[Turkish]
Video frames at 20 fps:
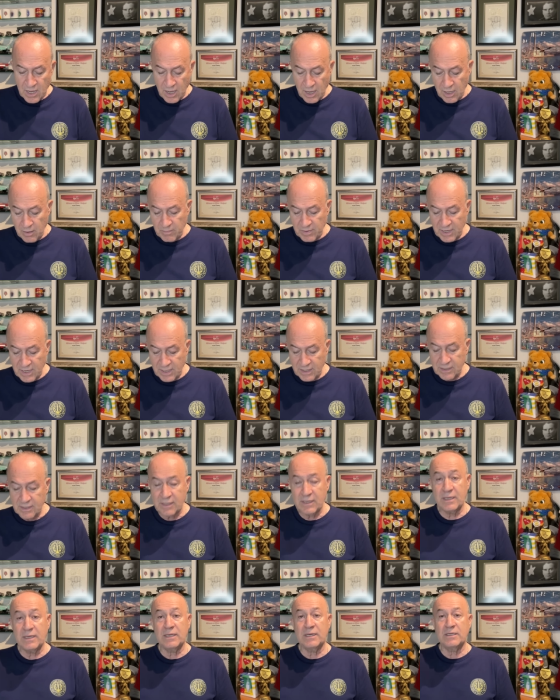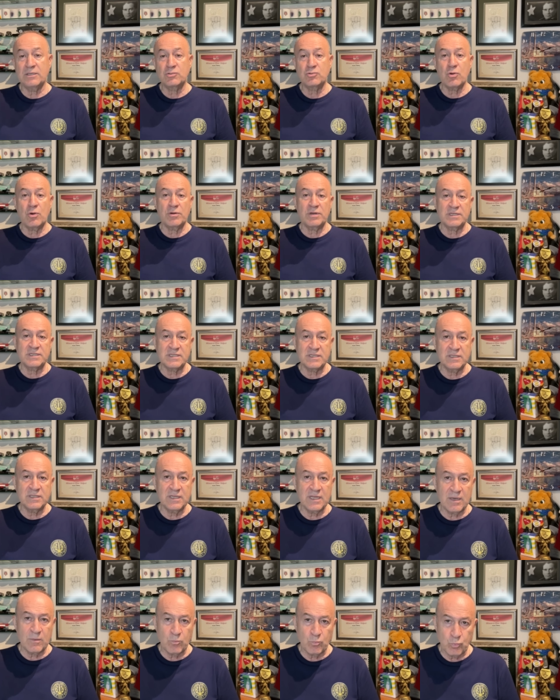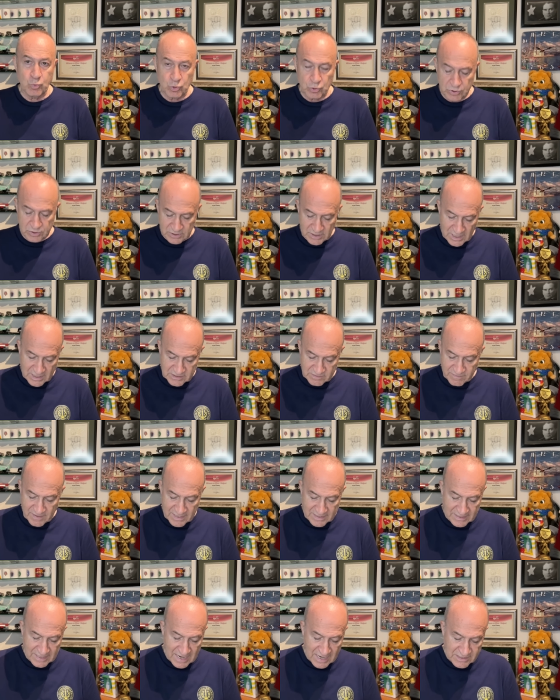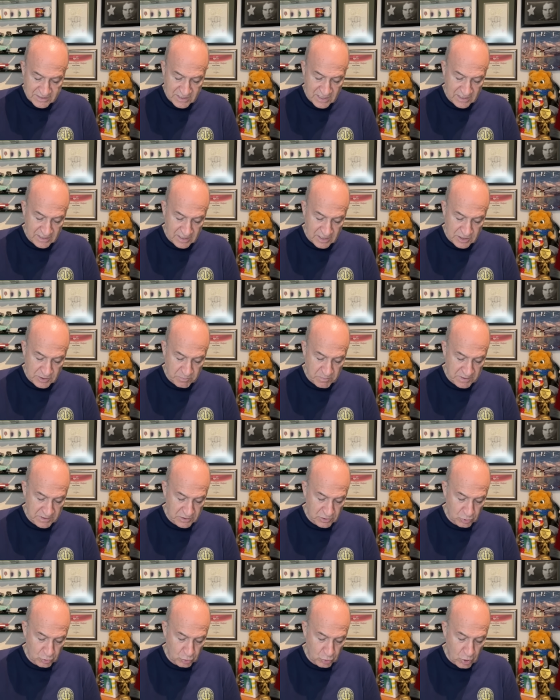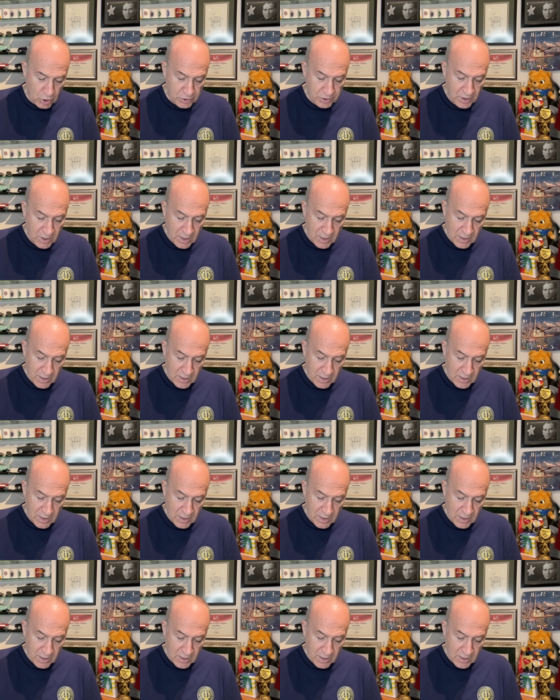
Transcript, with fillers: ama e, sonrasında bu transfer gerçekleşmedi diyor.